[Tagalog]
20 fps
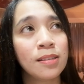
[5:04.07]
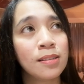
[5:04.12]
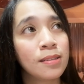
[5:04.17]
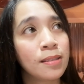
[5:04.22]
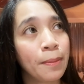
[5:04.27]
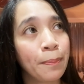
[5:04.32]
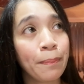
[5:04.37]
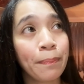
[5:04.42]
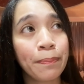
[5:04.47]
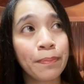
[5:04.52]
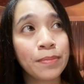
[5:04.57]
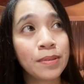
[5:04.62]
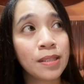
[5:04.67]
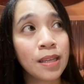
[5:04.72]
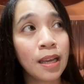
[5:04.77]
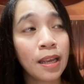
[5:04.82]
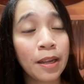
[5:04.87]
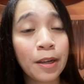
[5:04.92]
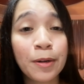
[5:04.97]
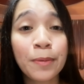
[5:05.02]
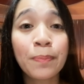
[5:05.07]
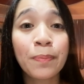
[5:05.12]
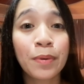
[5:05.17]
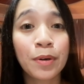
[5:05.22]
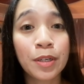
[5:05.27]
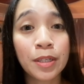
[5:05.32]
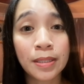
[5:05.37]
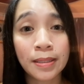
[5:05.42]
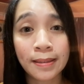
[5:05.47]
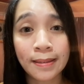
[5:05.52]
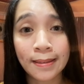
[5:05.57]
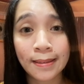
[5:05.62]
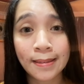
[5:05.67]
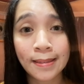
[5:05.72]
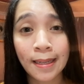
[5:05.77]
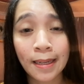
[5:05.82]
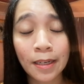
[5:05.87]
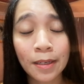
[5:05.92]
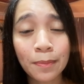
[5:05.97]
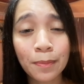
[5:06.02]
sa sa airport
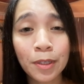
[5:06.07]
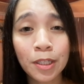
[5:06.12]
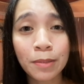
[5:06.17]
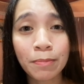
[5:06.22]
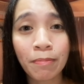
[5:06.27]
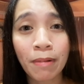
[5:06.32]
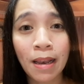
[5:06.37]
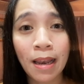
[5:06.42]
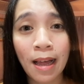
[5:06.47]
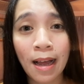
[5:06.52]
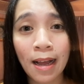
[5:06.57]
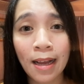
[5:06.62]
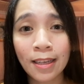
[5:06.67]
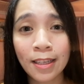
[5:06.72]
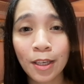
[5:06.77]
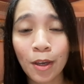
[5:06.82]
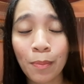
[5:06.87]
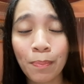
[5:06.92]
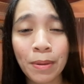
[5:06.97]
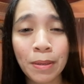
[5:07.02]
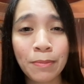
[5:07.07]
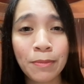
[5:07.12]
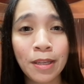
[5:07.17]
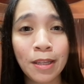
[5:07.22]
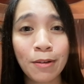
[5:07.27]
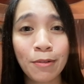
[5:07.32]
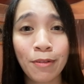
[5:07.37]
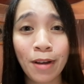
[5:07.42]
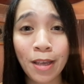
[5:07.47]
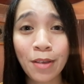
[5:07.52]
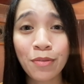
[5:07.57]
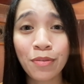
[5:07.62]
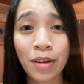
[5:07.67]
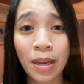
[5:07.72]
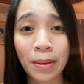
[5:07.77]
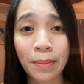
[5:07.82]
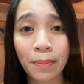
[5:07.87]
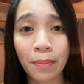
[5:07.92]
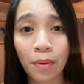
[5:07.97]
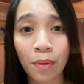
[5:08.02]
sa airport pa lang, i-open mo na yung
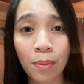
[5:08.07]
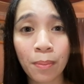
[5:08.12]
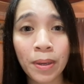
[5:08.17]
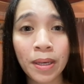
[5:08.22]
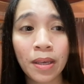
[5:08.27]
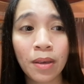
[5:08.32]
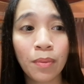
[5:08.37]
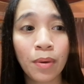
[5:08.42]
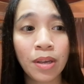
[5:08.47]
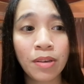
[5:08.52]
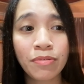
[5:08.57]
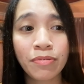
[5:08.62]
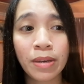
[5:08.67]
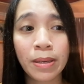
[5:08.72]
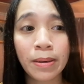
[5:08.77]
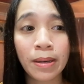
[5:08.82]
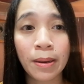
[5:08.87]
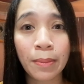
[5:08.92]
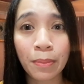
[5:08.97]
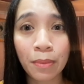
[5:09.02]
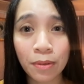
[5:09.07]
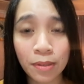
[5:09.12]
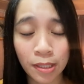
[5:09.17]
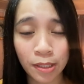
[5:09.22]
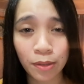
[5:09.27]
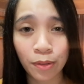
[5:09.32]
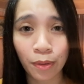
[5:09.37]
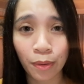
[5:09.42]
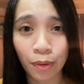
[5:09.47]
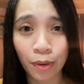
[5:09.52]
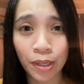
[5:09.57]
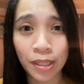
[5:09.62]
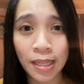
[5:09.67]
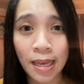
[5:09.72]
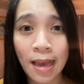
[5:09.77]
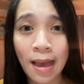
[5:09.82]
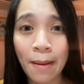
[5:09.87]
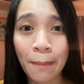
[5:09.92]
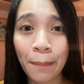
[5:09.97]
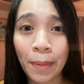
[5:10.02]
wifi mo, maki-wifi ka muna doon
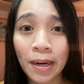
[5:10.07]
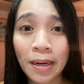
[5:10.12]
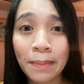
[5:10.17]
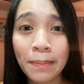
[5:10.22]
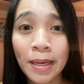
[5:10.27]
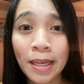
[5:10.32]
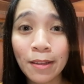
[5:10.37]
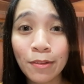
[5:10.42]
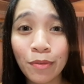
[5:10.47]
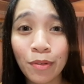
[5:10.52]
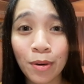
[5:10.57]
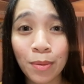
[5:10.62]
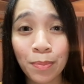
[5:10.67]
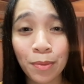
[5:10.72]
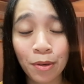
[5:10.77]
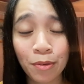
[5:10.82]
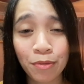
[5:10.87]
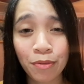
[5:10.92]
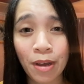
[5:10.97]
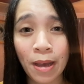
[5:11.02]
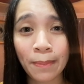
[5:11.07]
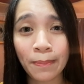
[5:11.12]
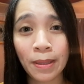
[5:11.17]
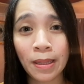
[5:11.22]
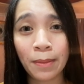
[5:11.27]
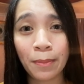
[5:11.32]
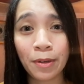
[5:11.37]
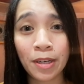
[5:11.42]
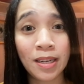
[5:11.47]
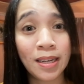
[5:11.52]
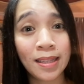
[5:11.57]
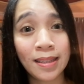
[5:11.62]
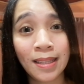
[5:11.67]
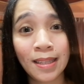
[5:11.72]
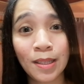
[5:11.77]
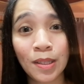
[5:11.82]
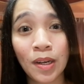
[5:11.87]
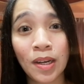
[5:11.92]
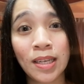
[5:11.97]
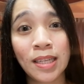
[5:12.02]
para ma-inform mo yung family mo na
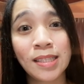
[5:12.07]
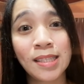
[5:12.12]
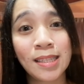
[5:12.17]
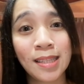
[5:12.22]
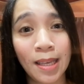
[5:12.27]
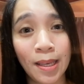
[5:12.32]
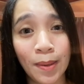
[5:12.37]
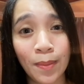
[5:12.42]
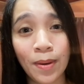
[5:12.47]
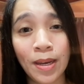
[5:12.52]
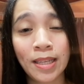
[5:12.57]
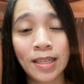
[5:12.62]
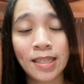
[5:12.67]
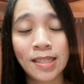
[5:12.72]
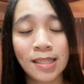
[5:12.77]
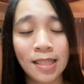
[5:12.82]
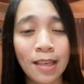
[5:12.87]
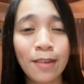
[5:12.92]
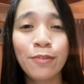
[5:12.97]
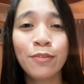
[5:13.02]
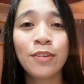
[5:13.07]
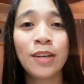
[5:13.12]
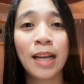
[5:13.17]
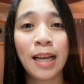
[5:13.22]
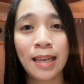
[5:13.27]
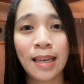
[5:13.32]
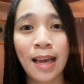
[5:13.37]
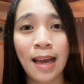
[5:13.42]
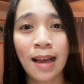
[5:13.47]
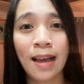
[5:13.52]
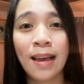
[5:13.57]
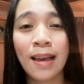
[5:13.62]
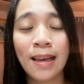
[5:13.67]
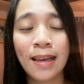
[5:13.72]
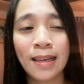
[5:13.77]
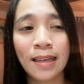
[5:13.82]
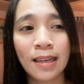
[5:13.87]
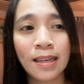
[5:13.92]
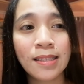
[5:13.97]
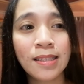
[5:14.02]
nandito ka na sa Taiwan, na safe ka na.
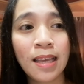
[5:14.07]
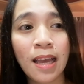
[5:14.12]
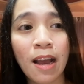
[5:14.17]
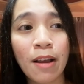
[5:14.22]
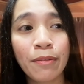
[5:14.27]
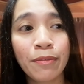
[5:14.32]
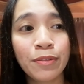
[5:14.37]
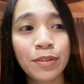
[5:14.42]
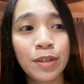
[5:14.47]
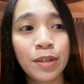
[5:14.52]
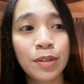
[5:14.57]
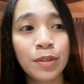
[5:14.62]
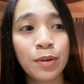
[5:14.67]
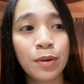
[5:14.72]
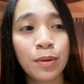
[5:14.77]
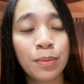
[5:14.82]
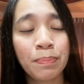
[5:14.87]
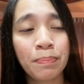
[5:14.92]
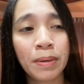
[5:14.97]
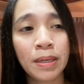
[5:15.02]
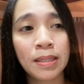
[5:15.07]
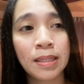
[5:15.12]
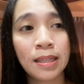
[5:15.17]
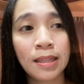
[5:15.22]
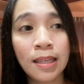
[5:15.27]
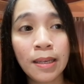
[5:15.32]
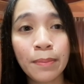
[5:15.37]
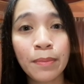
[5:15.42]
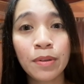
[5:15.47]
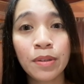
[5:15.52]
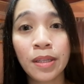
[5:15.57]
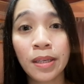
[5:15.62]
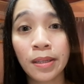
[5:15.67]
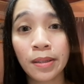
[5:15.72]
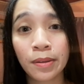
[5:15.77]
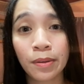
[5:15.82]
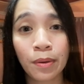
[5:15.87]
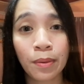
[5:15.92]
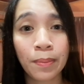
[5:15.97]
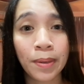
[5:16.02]
Kasi after nun, pagdating mo
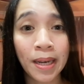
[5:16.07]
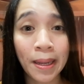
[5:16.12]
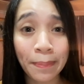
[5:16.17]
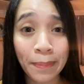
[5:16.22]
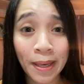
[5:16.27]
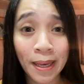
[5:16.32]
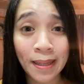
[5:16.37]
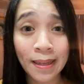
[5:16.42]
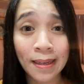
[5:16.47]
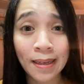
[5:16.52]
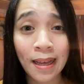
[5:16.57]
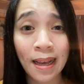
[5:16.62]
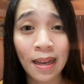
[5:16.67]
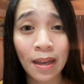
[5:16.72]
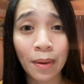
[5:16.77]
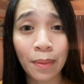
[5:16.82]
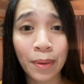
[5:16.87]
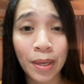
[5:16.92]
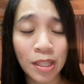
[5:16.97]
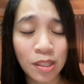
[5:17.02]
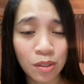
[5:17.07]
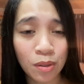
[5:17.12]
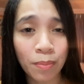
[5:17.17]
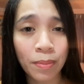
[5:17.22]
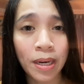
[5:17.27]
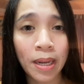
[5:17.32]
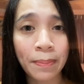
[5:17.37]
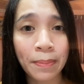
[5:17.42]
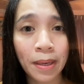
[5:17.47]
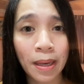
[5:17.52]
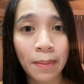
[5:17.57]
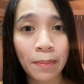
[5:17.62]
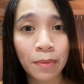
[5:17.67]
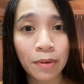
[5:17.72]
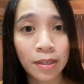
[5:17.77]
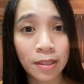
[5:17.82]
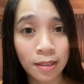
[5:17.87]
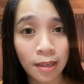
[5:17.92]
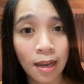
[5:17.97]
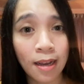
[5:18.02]
dito, marami ka nang gagawin. So, marami ka
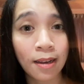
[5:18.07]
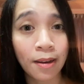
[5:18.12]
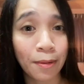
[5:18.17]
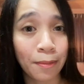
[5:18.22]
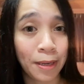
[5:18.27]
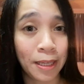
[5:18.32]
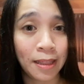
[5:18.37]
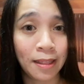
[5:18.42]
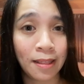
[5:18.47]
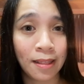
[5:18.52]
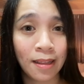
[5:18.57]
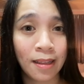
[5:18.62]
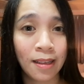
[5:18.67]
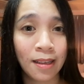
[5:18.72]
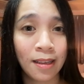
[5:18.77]
munang gagawin.